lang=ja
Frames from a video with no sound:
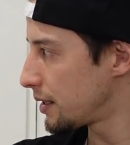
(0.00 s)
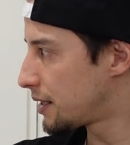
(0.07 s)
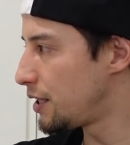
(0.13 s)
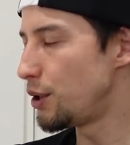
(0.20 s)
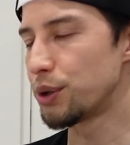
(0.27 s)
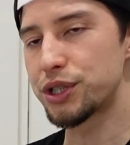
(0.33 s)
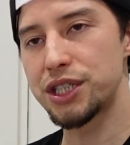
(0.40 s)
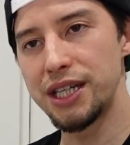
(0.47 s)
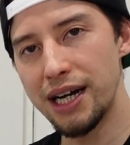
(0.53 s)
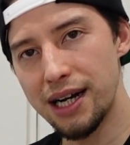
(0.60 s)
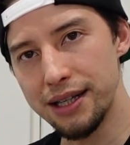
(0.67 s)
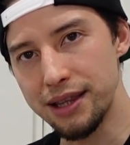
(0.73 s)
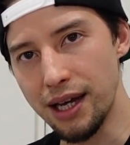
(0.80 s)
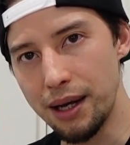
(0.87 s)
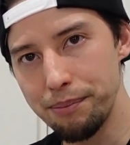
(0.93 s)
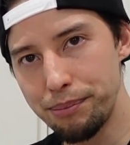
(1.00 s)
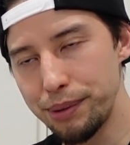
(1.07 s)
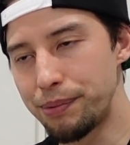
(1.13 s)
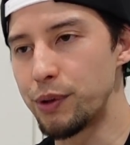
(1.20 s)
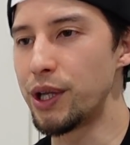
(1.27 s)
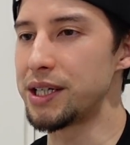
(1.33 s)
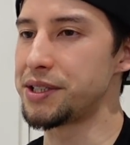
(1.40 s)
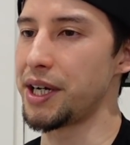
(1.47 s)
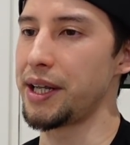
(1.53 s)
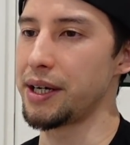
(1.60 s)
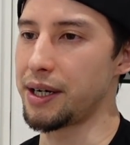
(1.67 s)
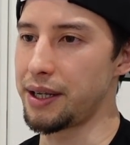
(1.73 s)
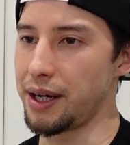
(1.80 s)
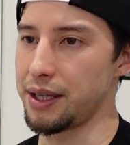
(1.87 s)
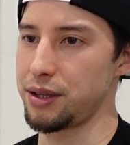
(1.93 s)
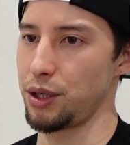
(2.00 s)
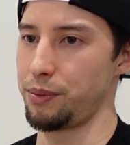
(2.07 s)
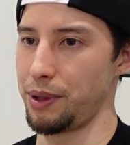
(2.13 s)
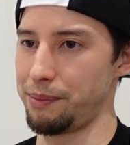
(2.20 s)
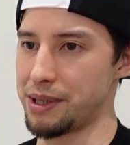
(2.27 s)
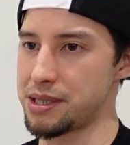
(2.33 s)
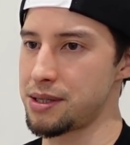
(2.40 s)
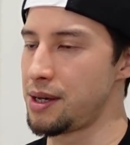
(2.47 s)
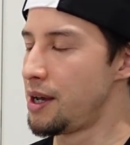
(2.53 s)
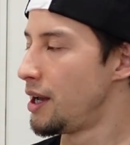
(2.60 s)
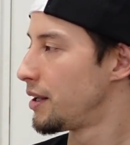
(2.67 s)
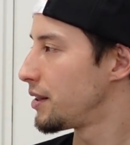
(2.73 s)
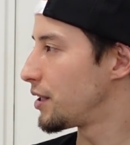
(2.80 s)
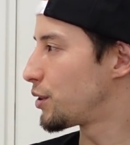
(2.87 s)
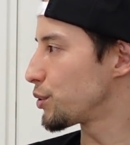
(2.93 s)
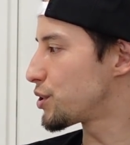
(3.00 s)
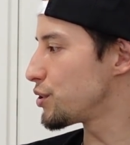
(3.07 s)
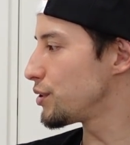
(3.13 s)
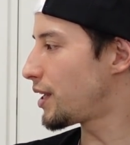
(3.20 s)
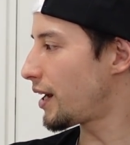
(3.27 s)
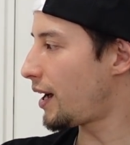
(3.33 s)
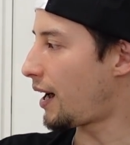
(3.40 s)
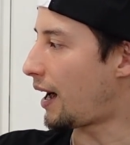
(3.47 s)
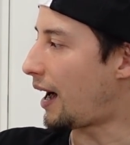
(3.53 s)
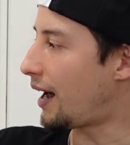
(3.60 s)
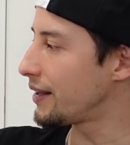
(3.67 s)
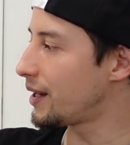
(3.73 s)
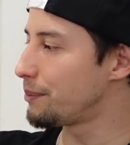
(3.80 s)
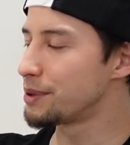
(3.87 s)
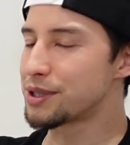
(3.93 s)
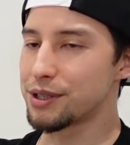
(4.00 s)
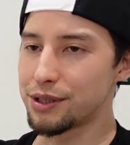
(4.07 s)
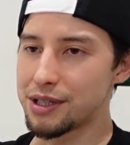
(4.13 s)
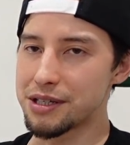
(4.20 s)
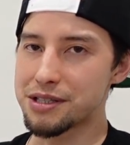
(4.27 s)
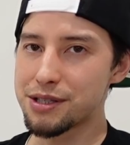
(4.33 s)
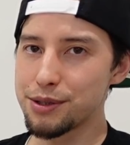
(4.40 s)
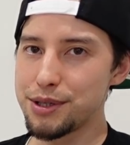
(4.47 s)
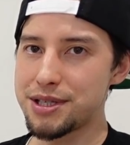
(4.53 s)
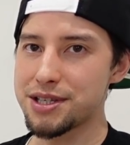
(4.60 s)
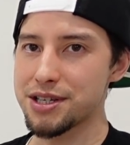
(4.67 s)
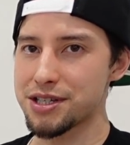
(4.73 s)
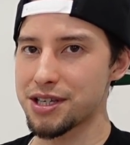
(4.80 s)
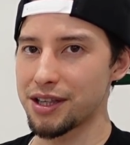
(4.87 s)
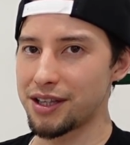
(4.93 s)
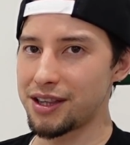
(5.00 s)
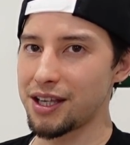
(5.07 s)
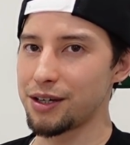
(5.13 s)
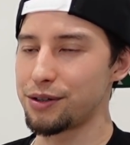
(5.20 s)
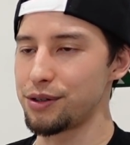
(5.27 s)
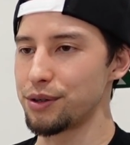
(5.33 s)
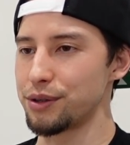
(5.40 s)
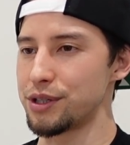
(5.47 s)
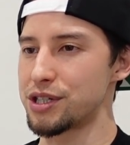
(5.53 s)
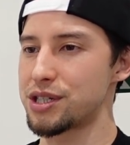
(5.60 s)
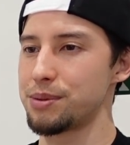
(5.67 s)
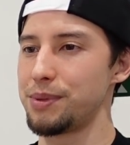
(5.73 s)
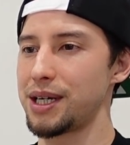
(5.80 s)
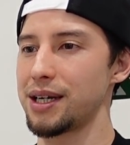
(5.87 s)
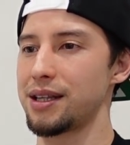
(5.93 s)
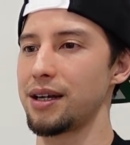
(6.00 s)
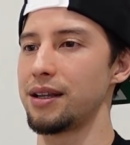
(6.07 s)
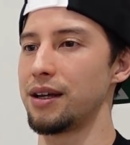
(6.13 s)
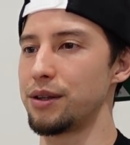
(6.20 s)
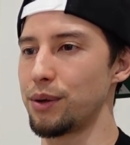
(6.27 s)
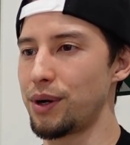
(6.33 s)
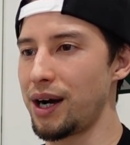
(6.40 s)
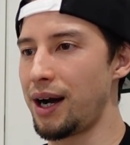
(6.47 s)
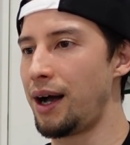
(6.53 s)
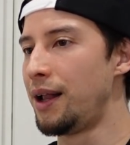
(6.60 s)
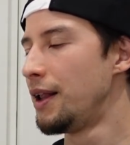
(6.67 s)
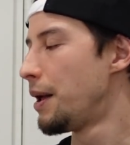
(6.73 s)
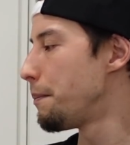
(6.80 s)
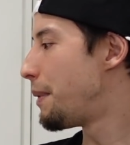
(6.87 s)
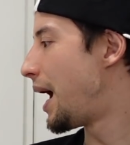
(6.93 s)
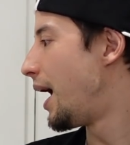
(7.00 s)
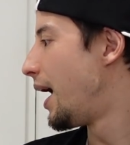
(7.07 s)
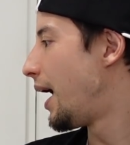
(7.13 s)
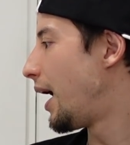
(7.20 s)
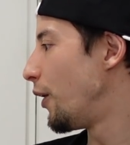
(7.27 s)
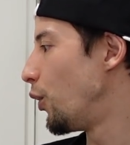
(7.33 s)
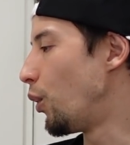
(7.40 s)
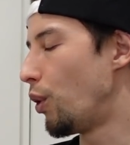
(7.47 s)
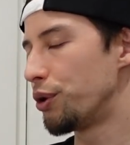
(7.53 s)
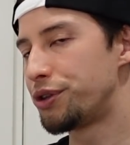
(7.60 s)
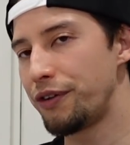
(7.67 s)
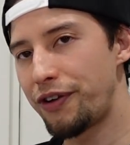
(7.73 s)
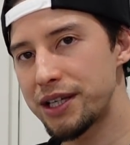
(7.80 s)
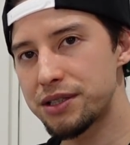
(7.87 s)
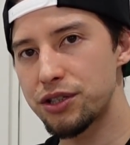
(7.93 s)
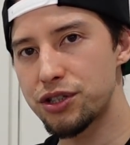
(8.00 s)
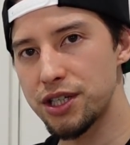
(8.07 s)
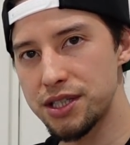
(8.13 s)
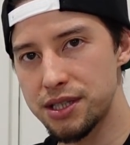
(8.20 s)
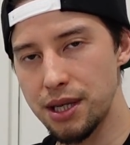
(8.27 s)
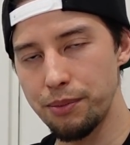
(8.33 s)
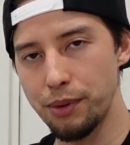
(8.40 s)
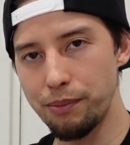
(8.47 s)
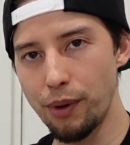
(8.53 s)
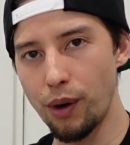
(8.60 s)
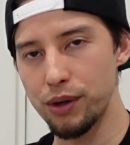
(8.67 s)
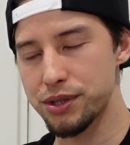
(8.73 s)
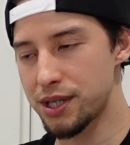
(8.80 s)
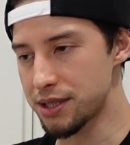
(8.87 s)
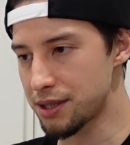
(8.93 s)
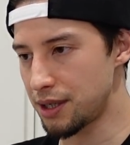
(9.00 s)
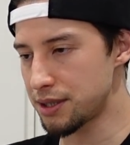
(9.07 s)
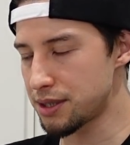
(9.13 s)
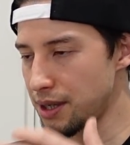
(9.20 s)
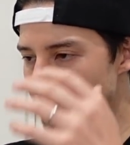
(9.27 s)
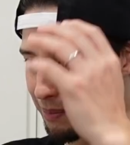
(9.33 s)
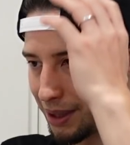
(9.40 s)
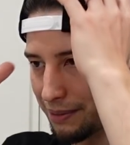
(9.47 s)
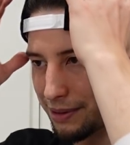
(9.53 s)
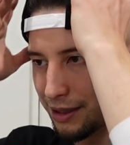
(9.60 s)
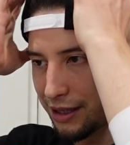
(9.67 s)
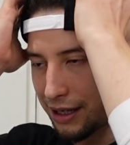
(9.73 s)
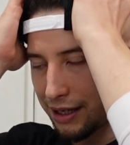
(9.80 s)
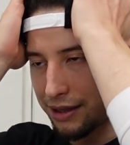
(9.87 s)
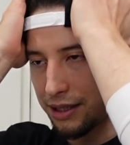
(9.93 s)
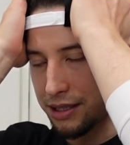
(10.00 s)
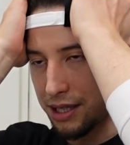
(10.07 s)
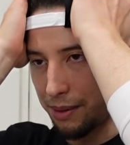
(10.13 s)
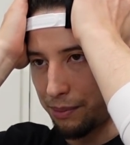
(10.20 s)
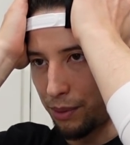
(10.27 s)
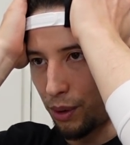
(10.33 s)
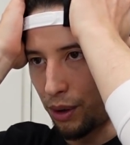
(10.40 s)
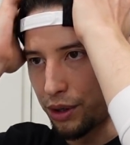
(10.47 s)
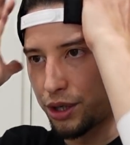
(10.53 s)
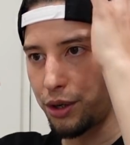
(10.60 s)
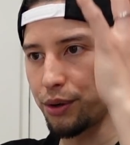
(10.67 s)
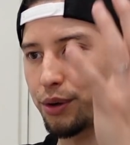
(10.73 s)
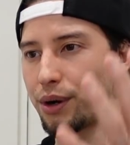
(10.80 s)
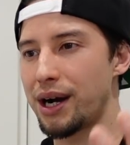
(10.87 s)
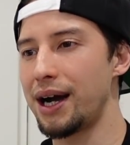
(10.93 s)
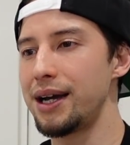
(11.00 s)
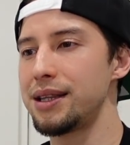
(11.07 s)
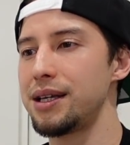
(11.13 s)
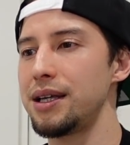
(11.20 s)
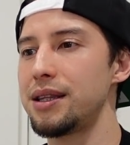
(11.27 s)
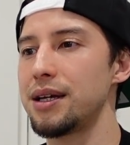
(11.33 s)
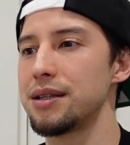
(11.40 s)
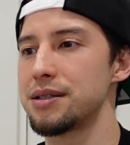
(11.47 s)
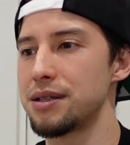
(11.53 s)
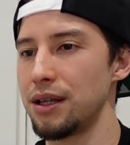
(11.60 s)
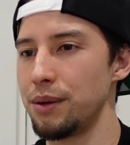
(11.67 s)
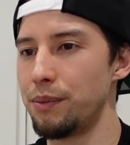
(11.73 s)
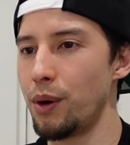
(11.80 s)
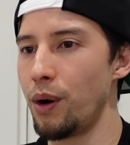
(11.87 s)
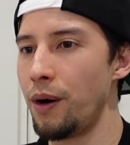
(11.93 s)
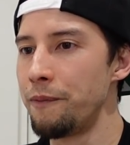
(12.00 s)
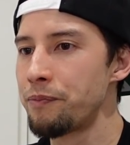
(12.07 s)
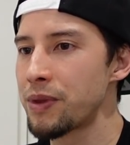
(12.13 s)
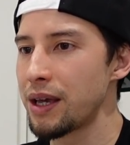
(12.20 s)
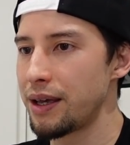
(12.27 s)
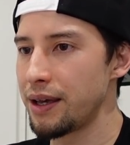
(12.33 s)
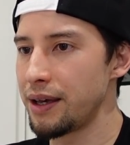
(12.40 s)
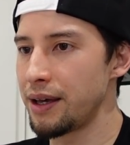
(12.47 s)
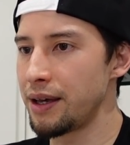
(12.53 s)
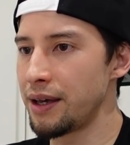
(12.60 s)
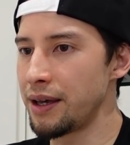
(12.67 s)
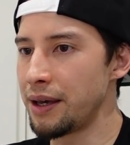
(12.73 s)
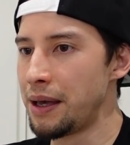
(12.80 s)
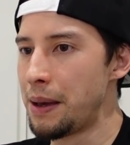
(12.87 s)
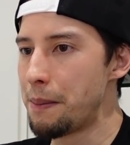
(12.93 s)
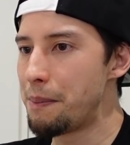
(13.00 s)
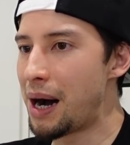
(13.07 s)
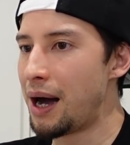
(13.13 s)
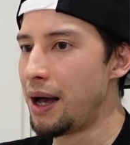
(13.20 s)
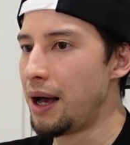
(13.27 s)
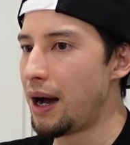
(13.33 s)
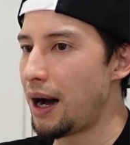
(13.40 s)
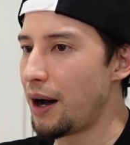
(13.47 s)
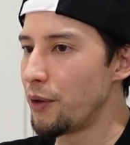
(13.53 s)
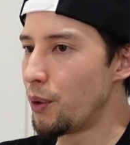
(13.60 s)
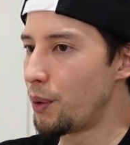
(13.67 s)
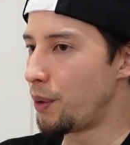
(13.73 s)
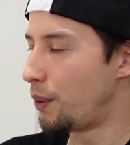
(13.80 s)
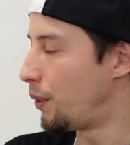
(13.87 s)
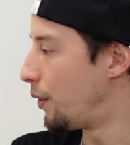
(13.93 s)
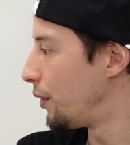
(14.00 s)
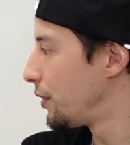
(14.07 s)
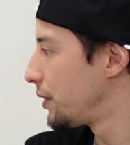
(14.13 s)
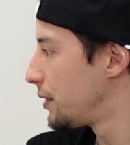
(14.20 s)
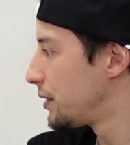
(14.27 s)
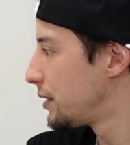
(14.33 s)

機能しなかった部分なんじゃないかなって思います。で、途中からアダムスにスイッチして出ていくように仕向けたりだとか、まあ、あの、ディフェンスシステムもさすがスタンバン・ガンディさんもいろいろ変えていたんですけども、えー、まあ、あの、